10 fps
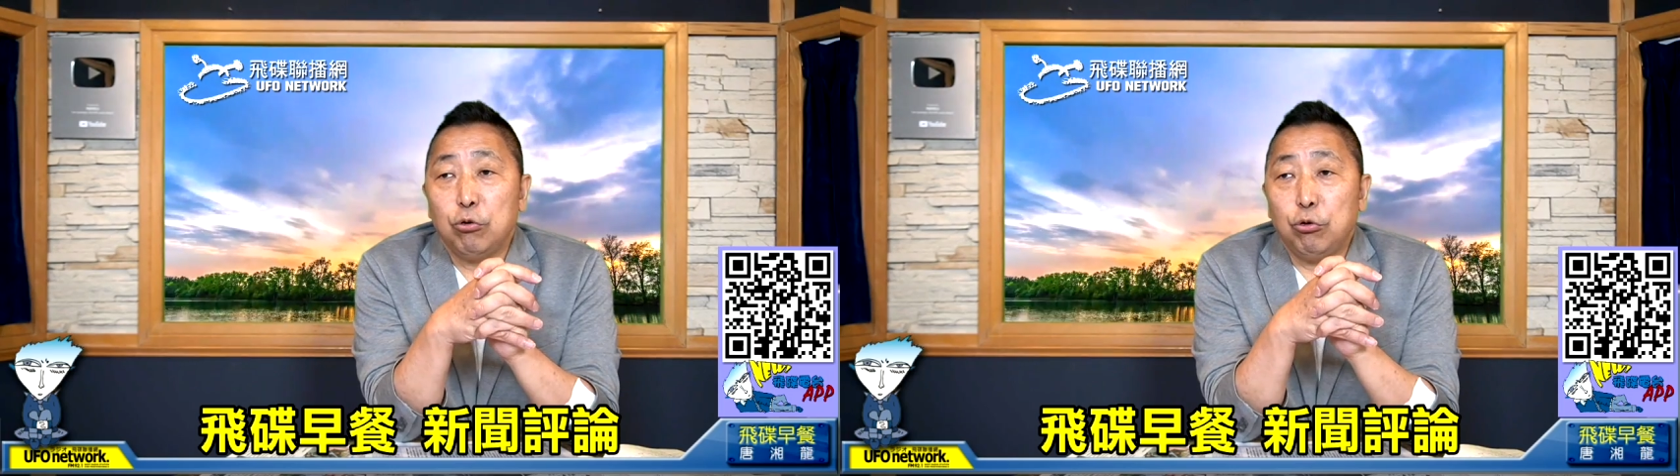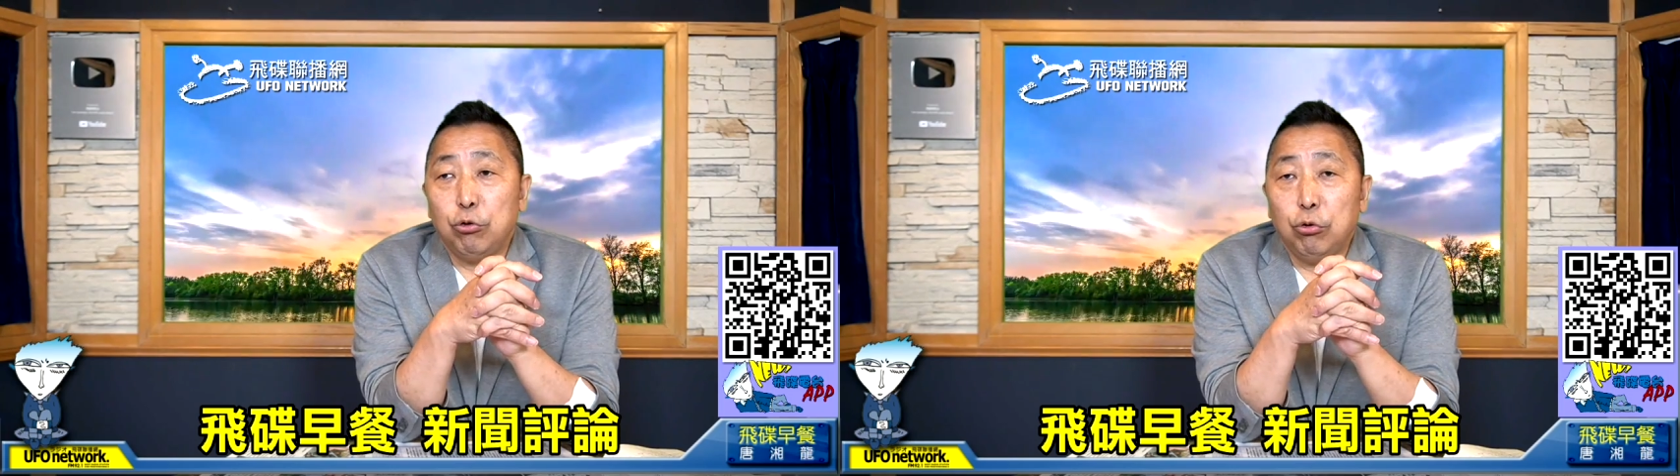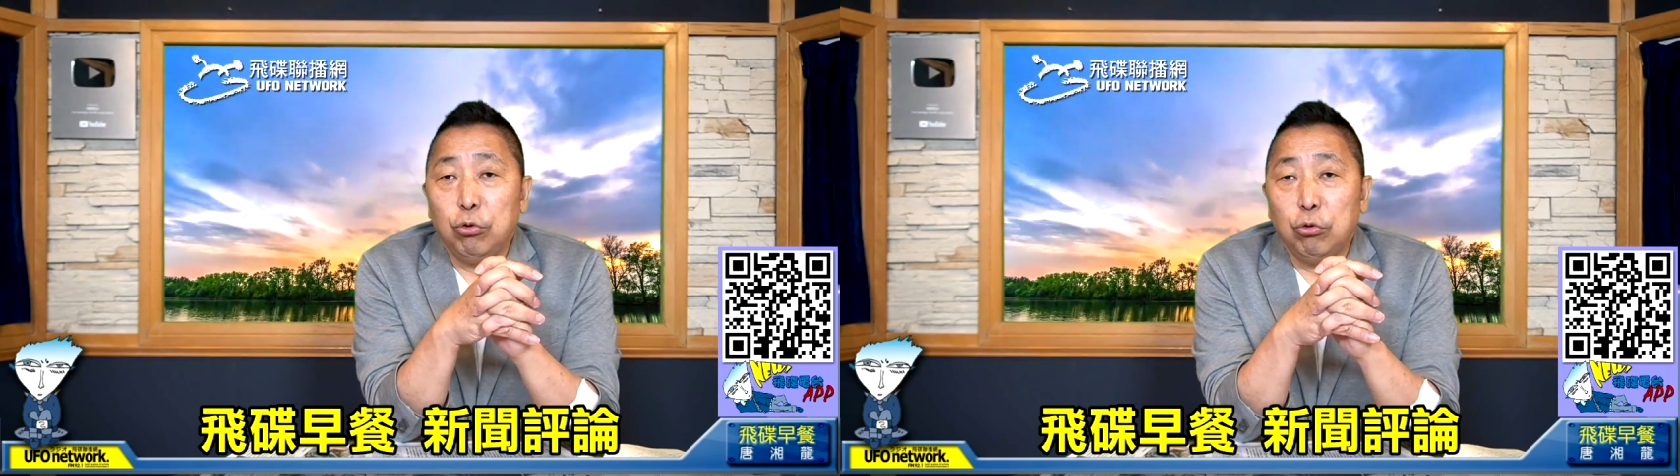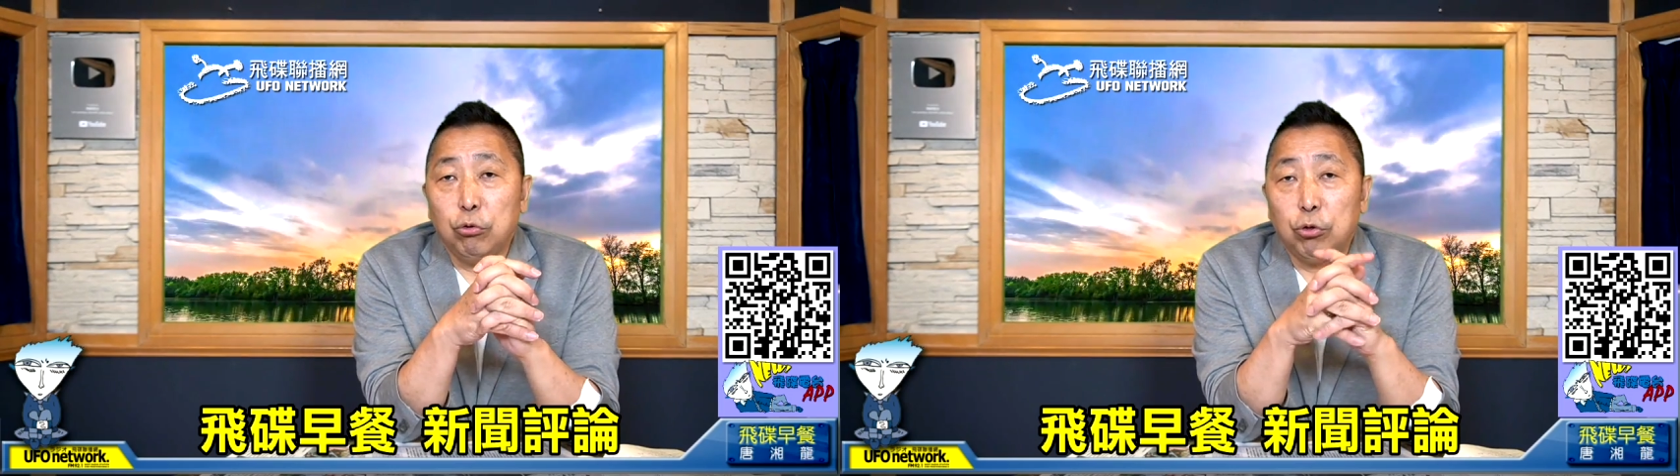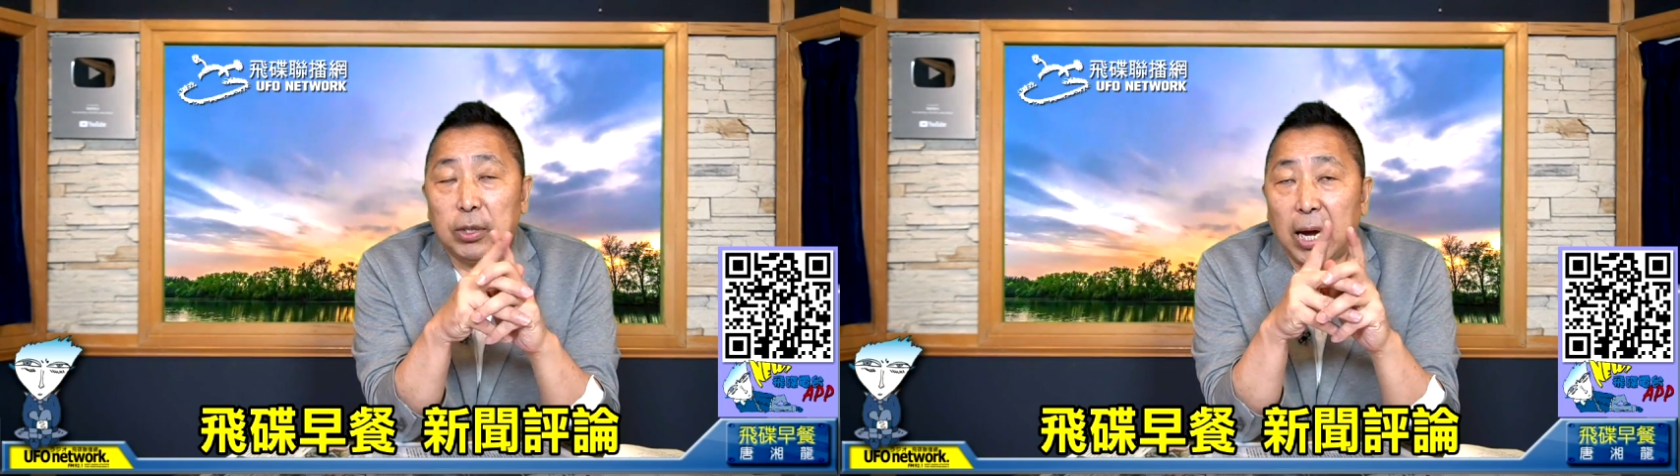去
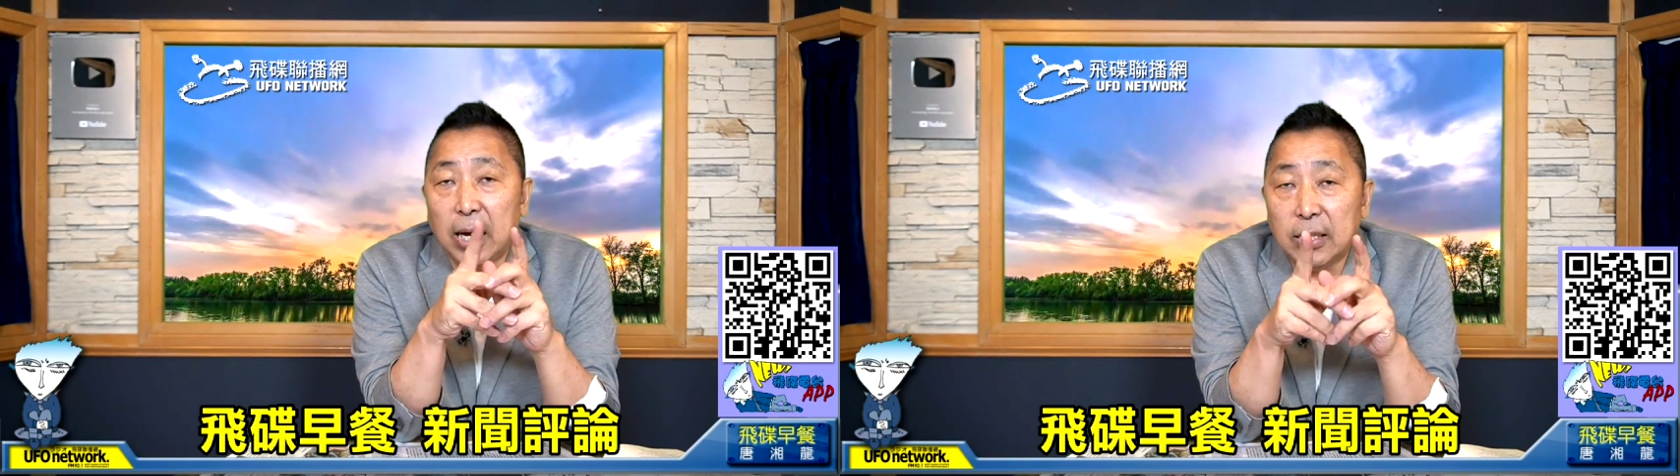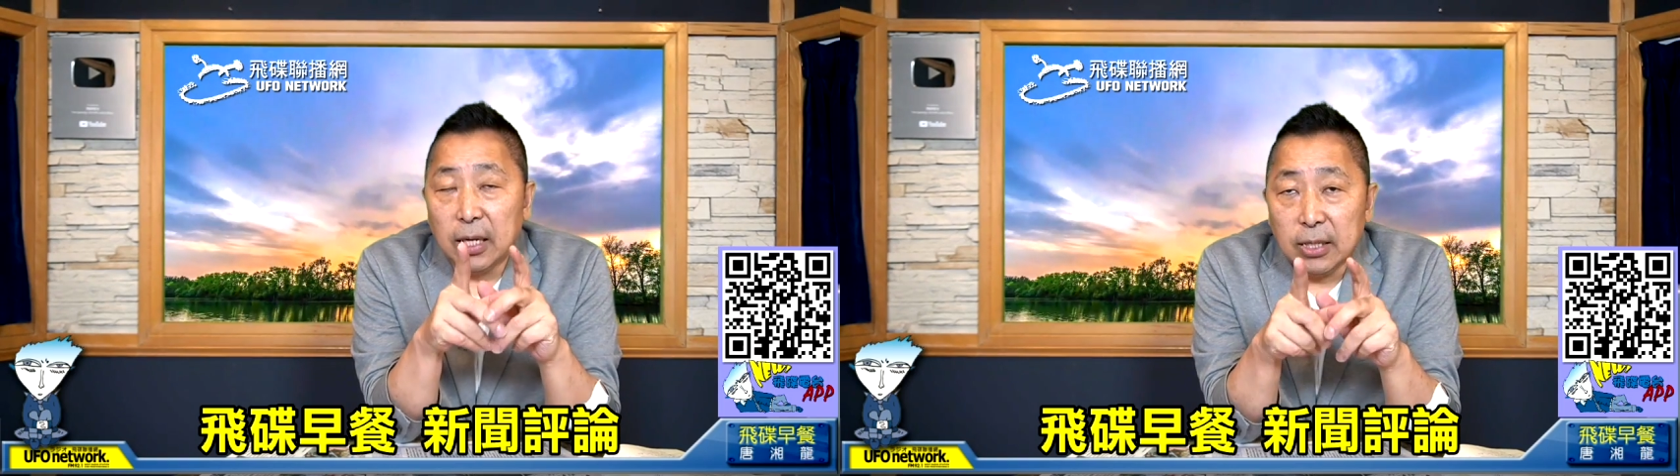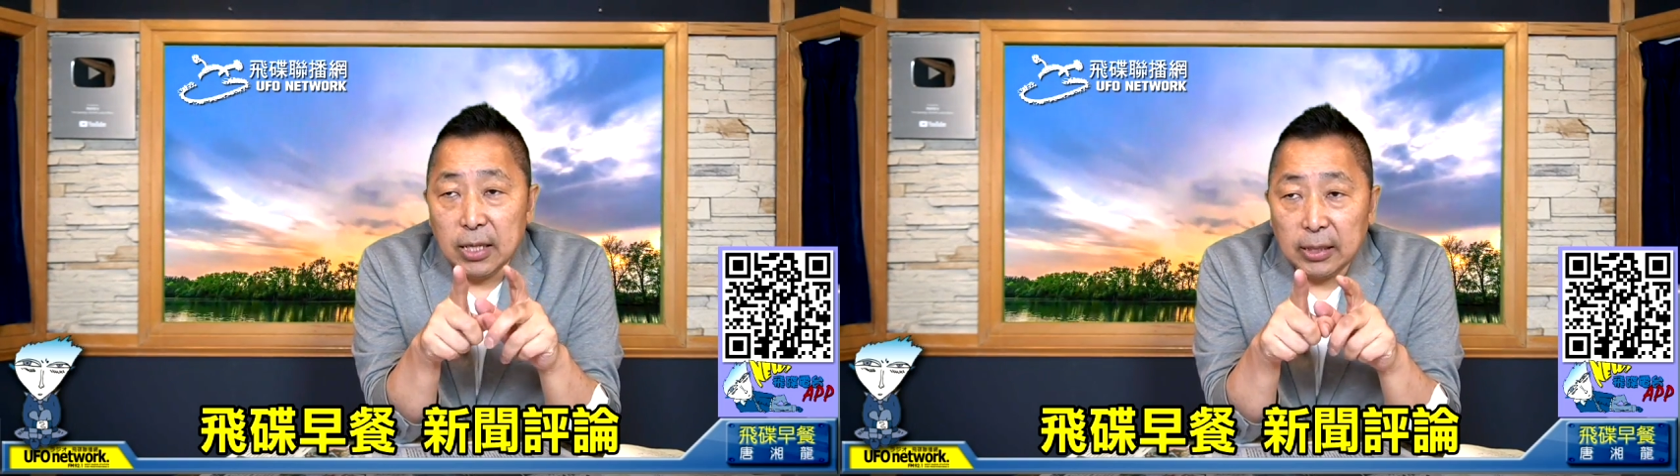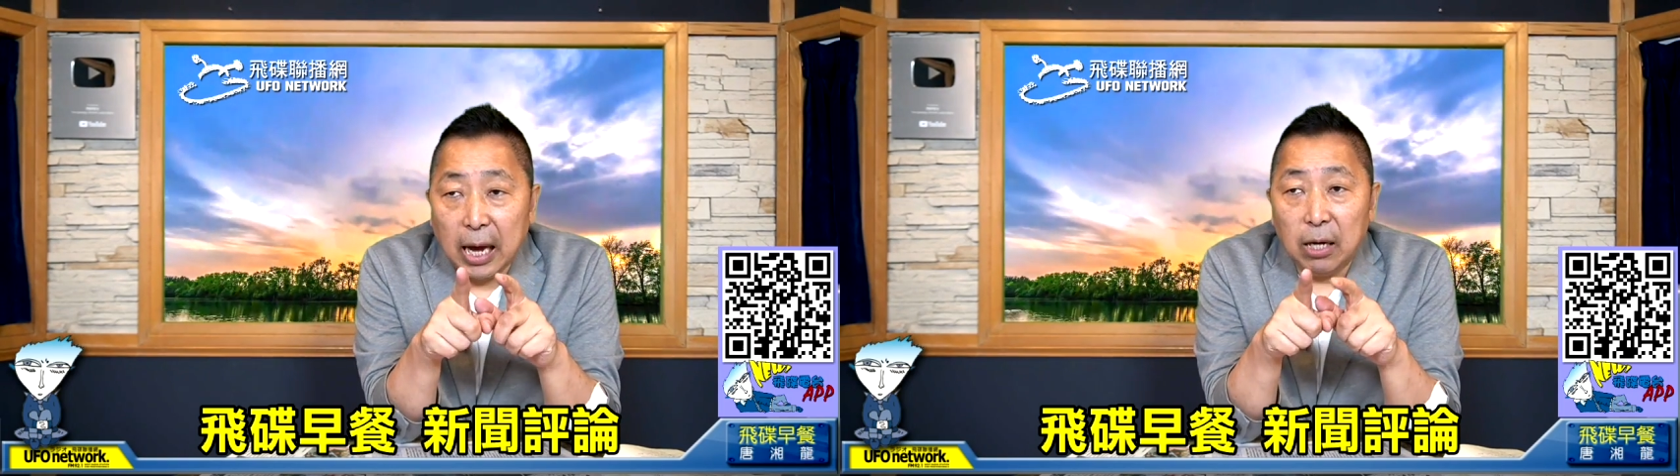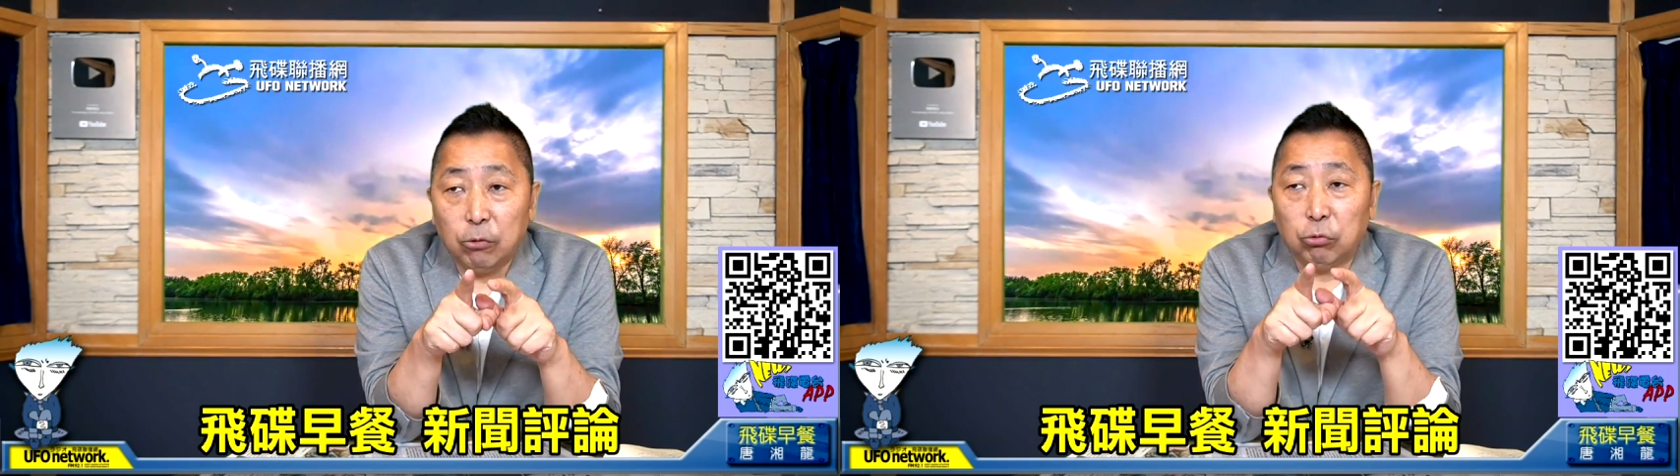去谈一下现在大